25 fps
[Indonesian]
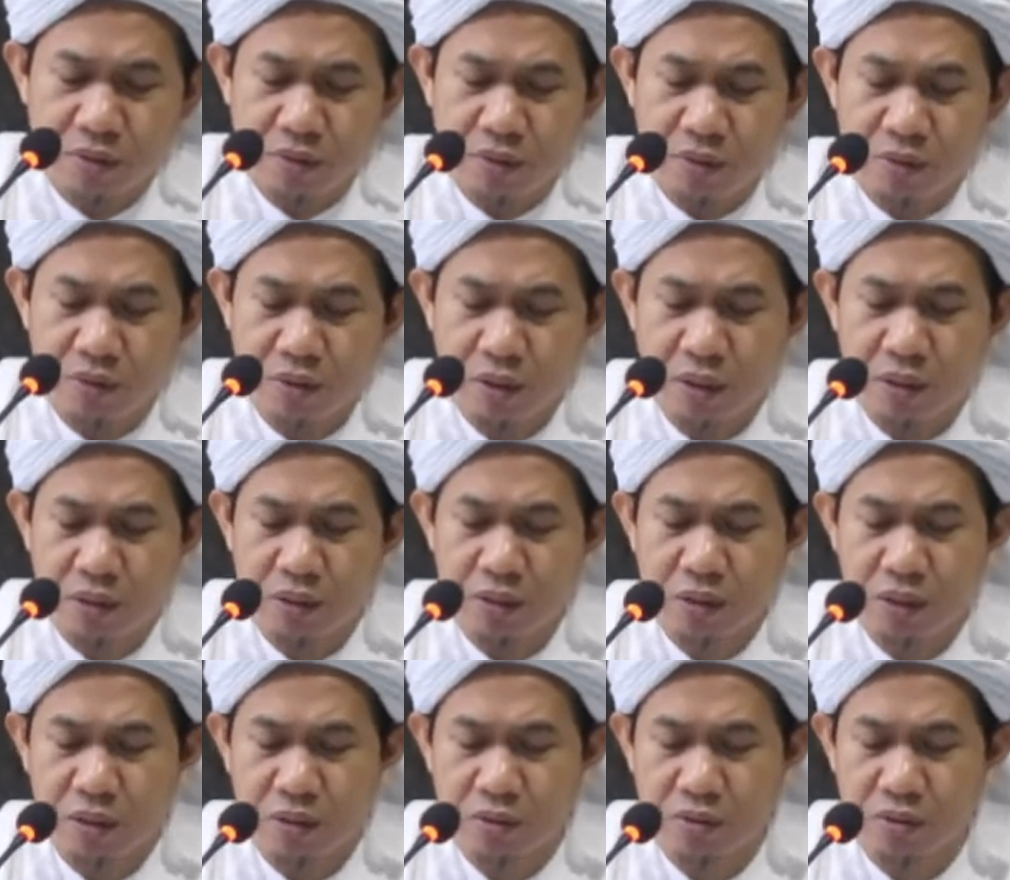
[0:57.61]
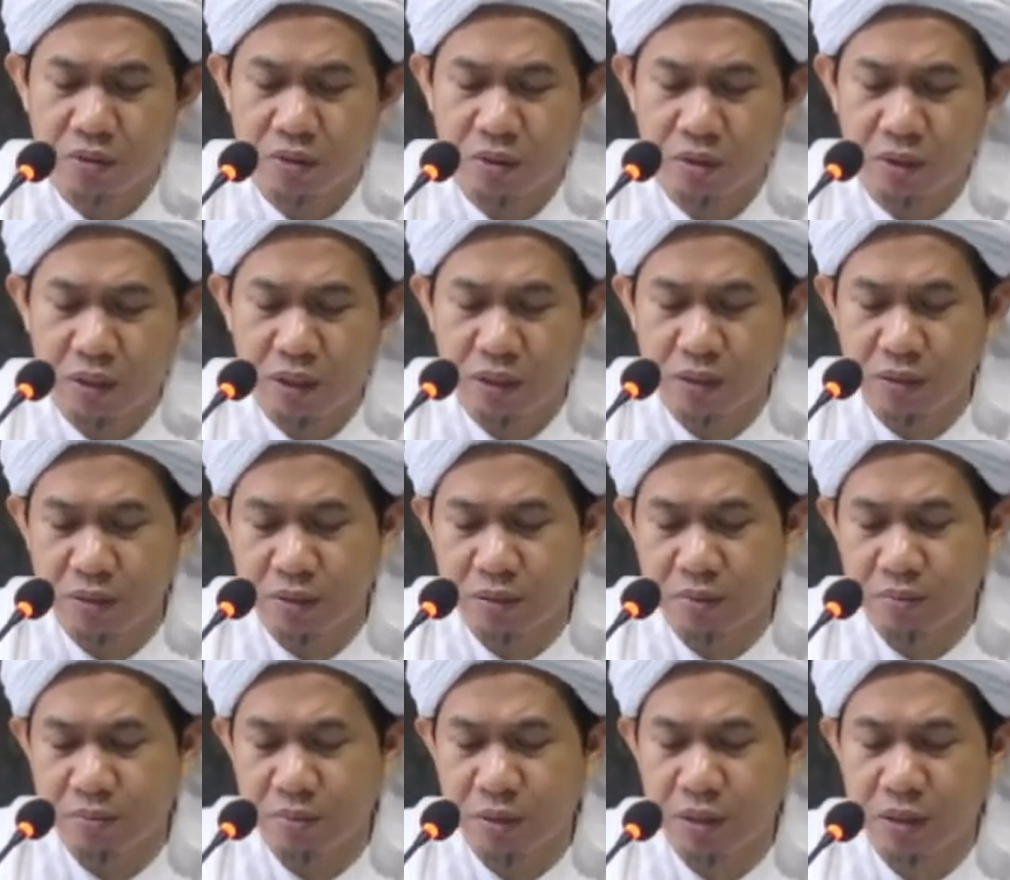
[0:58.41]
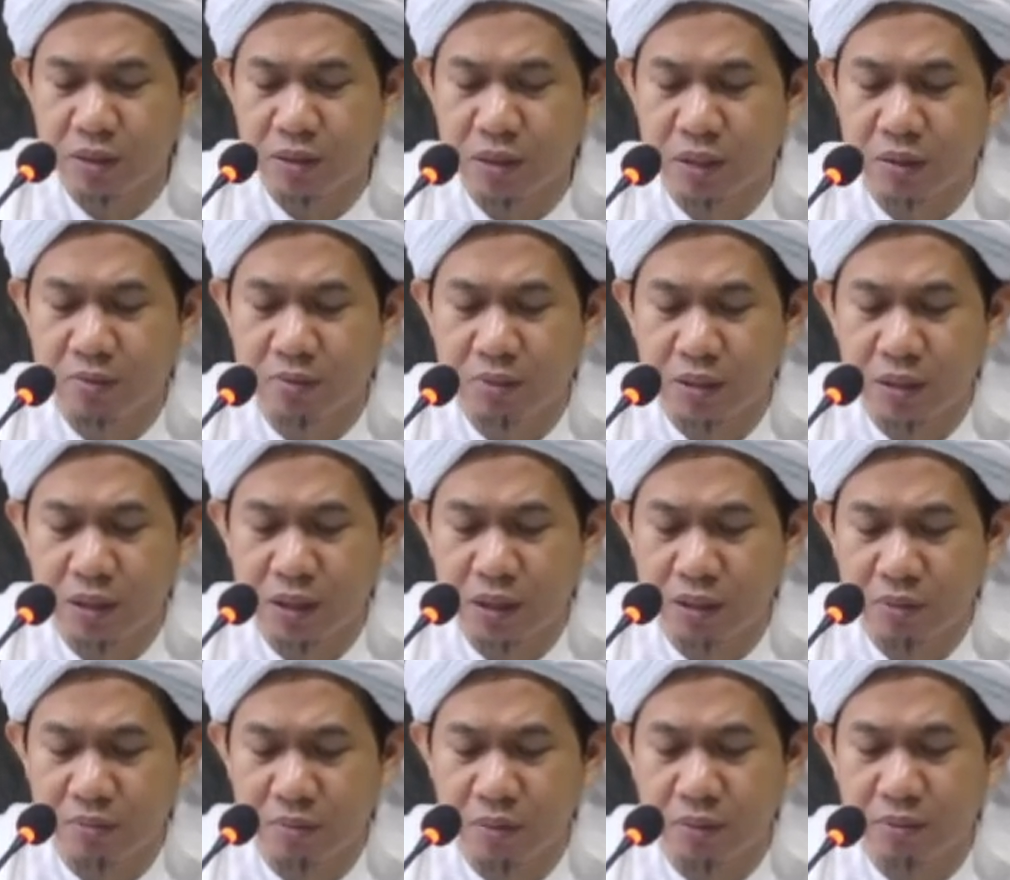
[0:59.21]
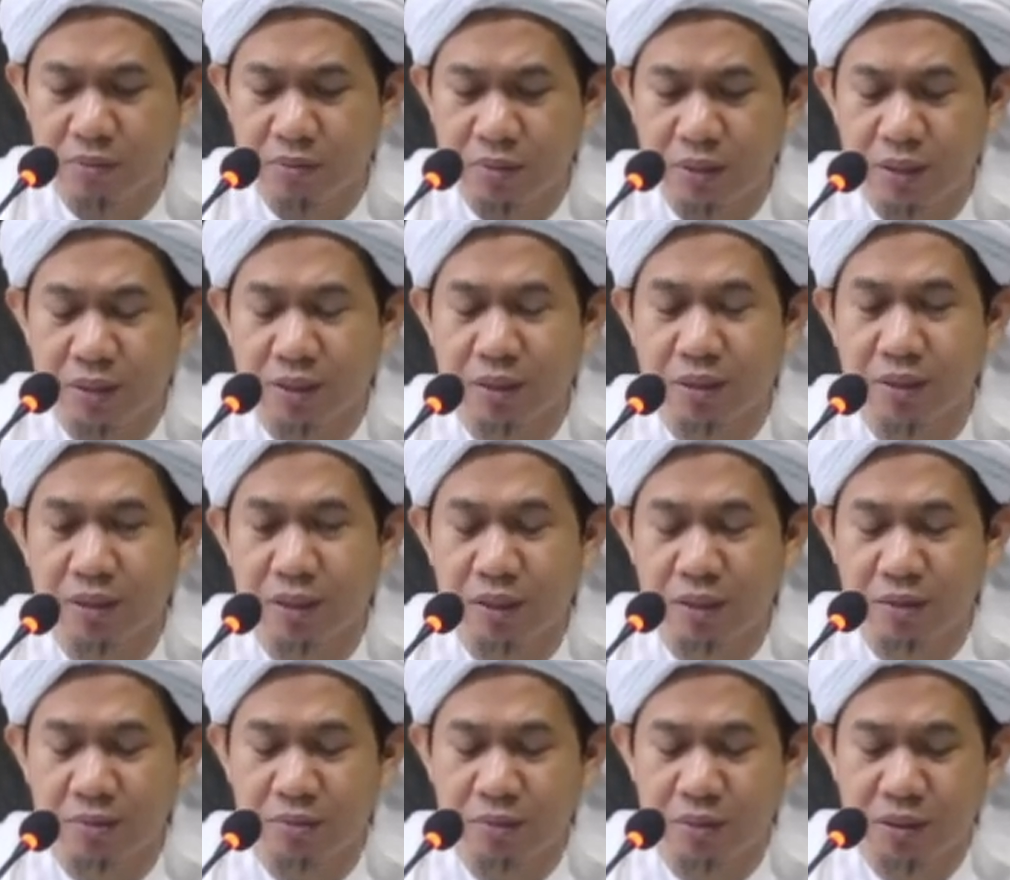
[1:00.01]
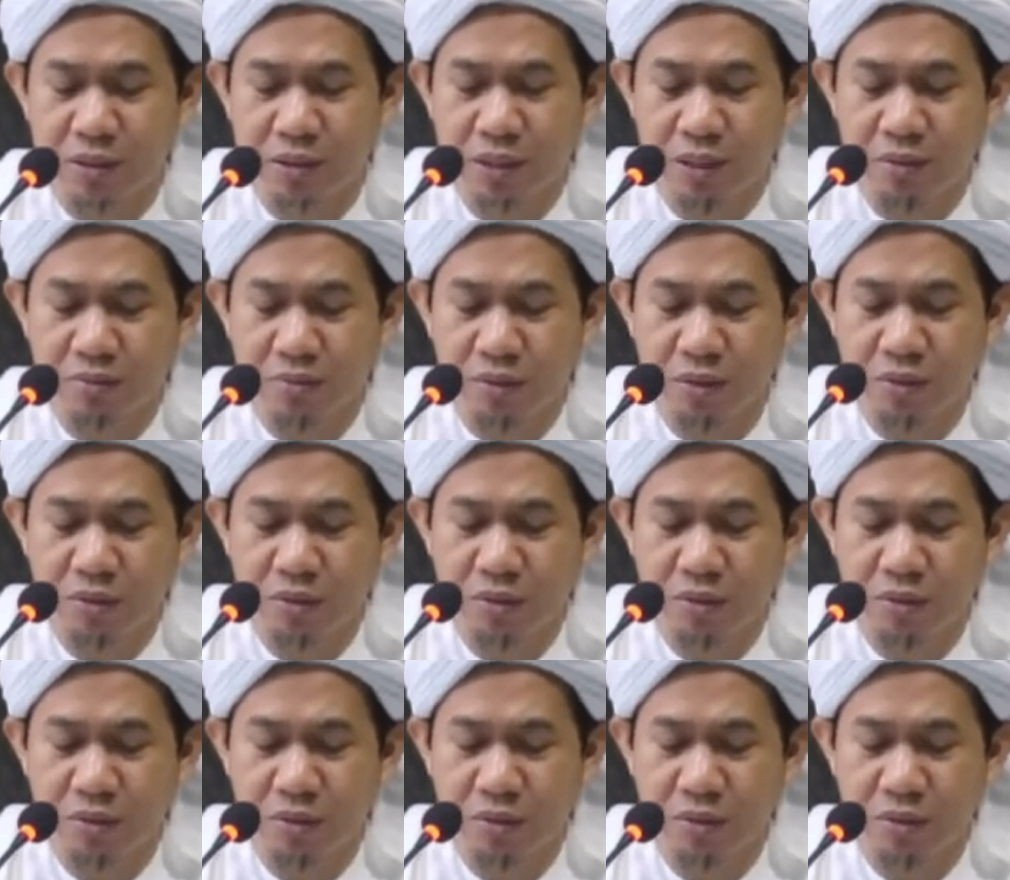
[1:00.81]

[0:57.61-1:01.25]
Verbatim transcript: orang yang sholat bersama imam artinya eh, bersama